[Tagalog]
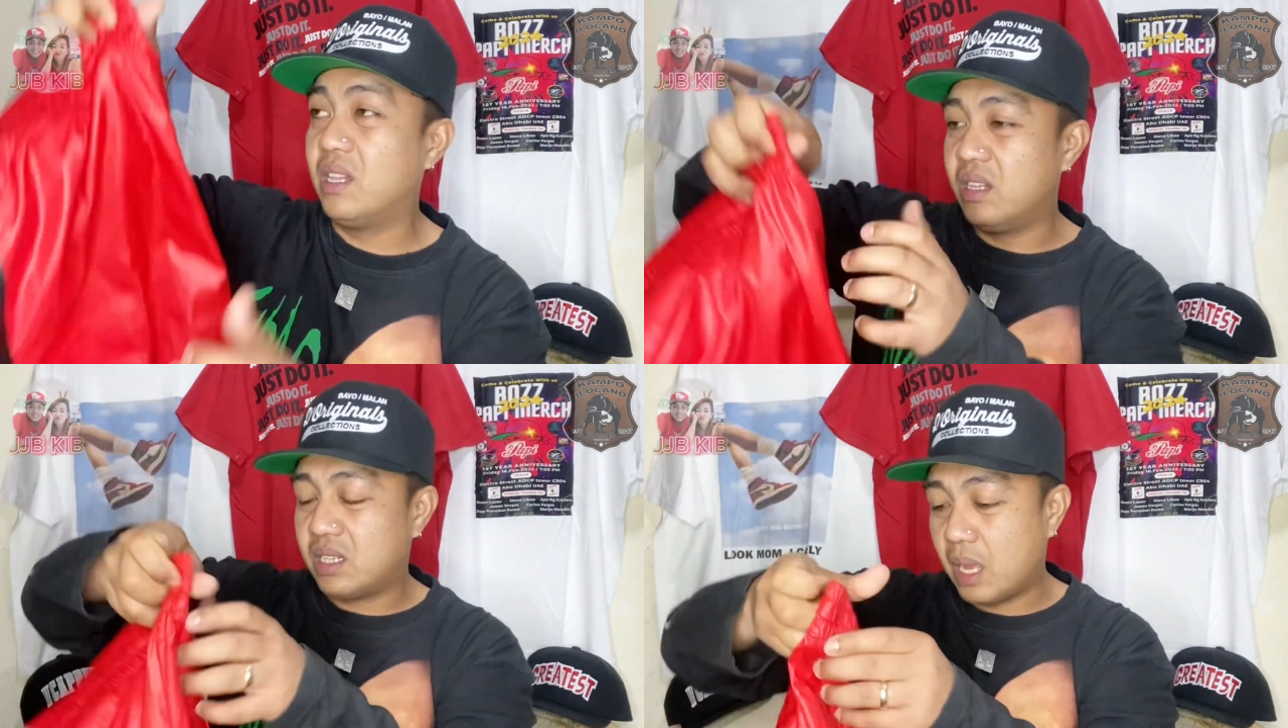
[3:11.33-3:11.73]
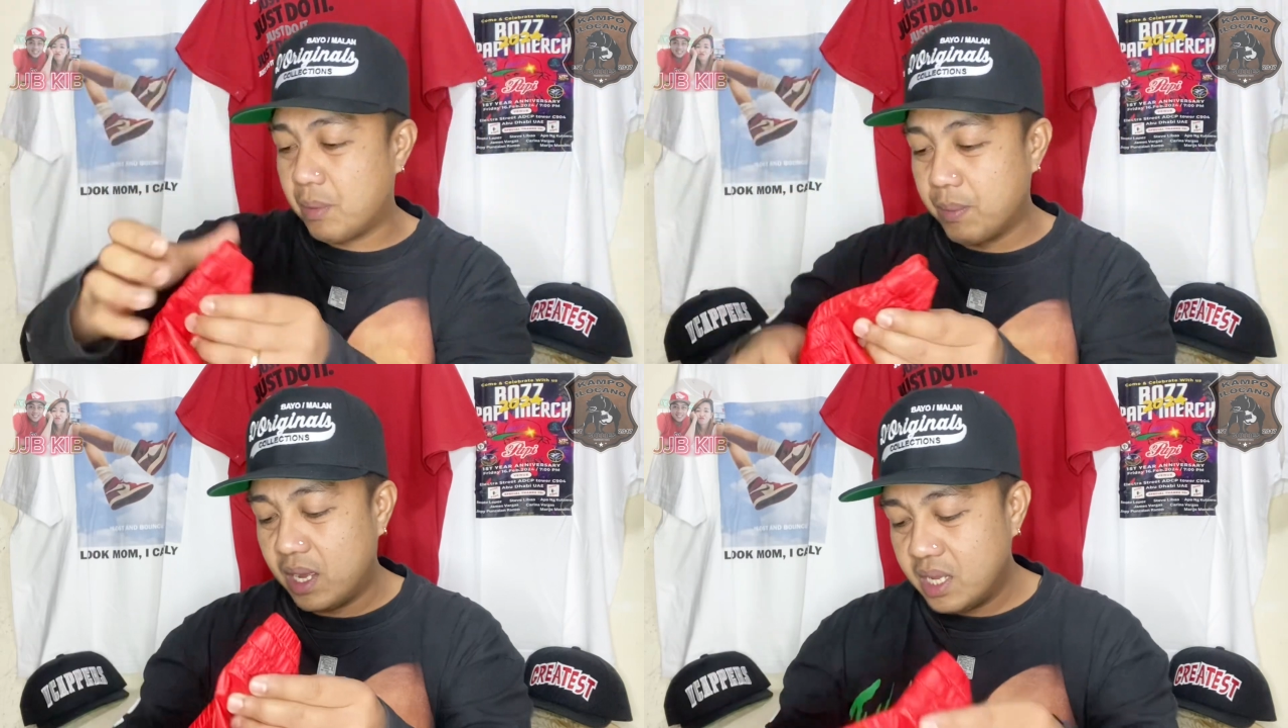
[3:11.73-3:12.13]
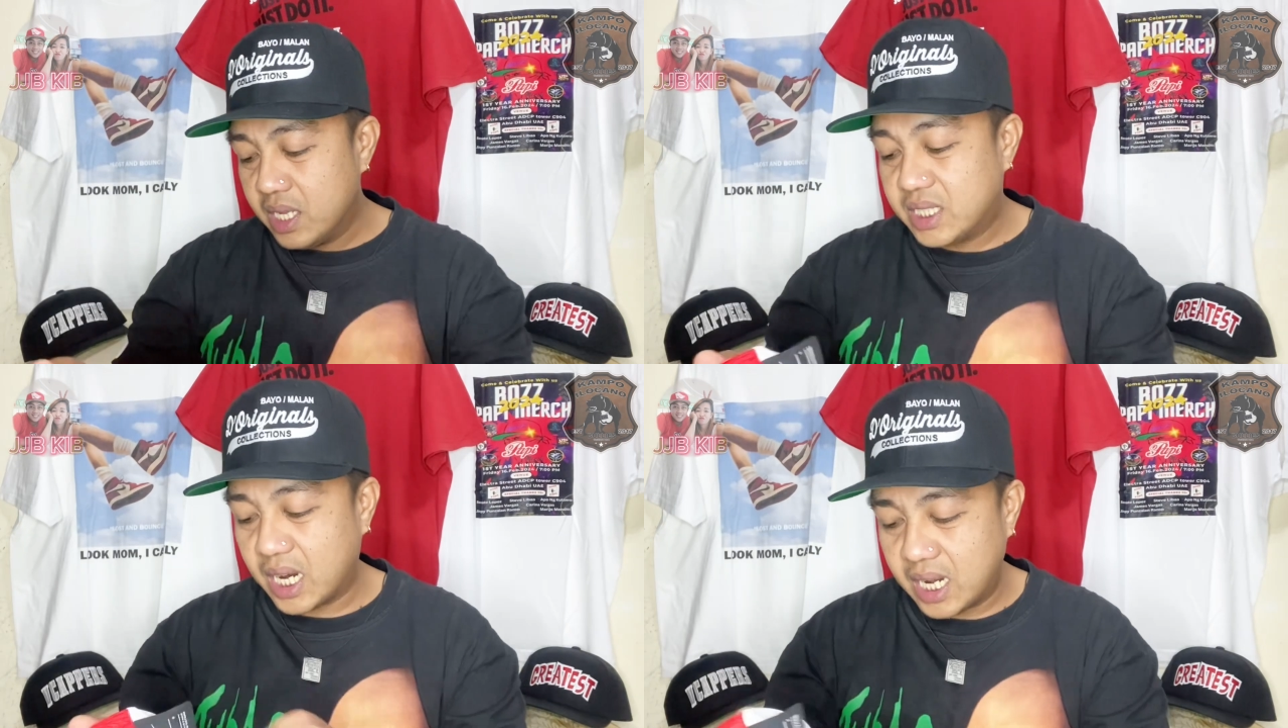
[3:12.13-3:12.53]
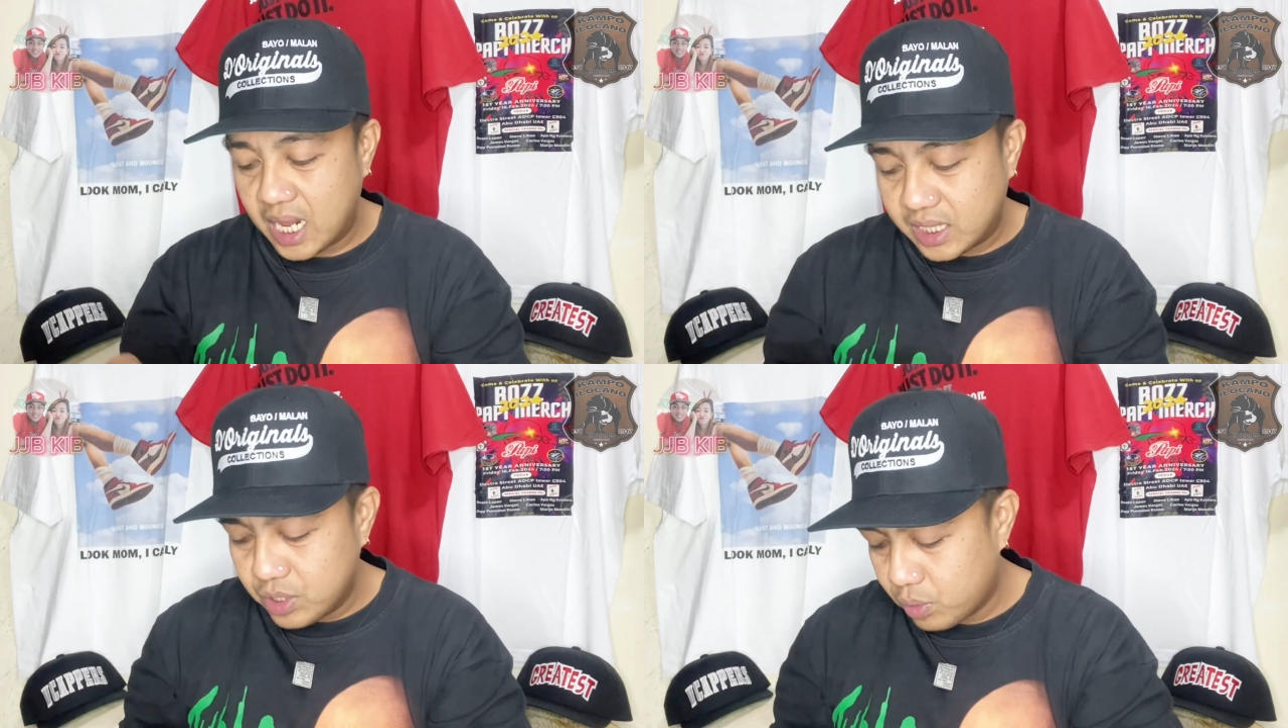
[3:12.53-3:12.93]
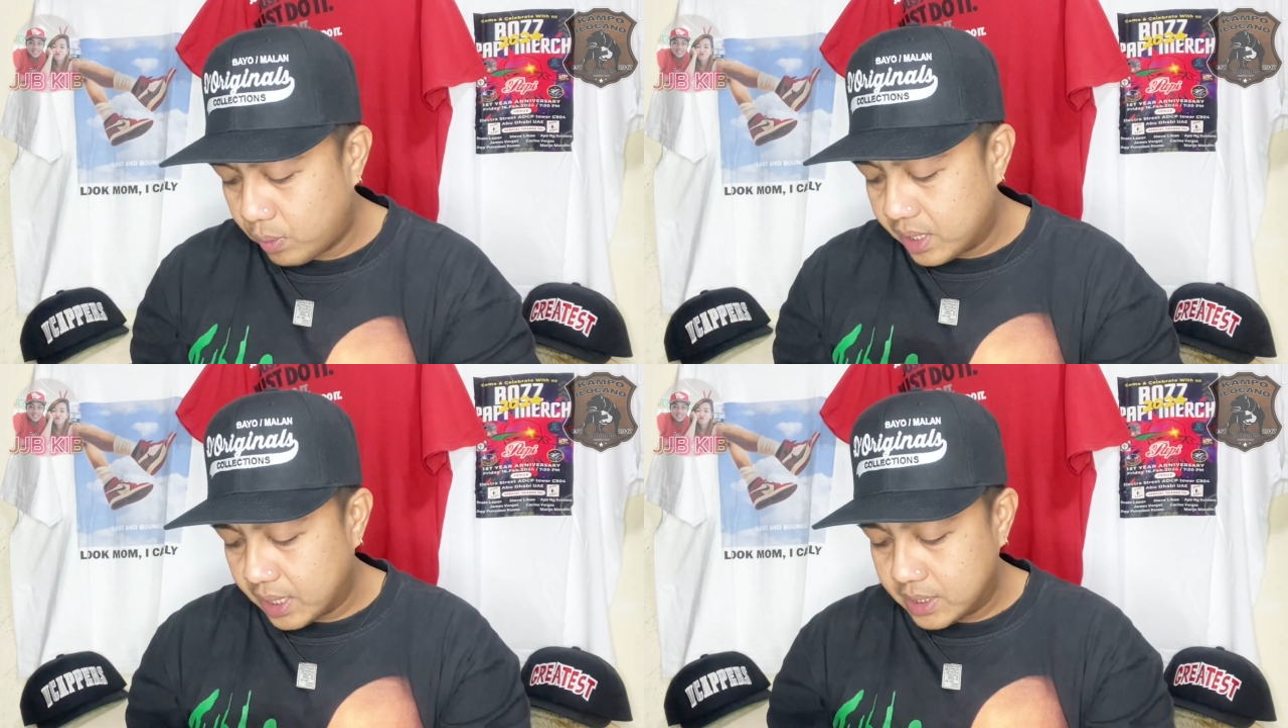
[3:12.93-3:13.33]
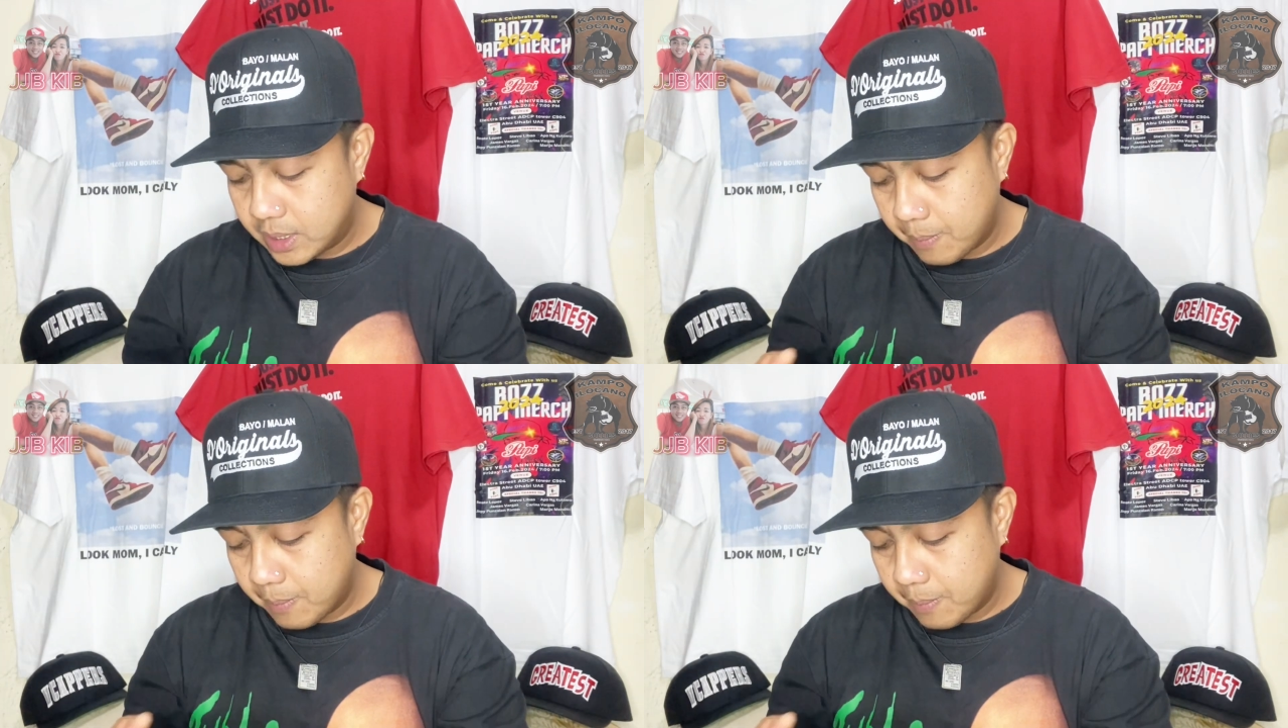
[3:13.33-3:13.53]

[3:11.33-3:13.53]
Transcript: Ano ba? Check nga natin yung kwan guys.